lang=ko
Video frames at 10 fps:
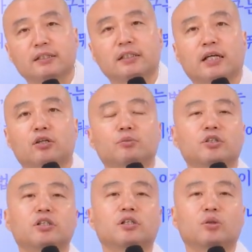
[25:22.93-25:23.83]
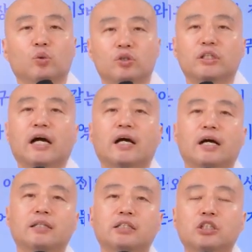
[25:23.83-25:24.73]
자, 여러분들 오늘 약
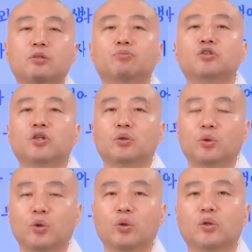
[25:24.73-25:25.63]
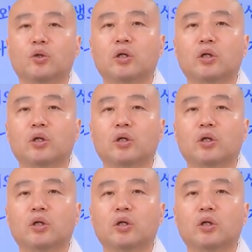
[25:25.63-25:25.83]
한 20분 정도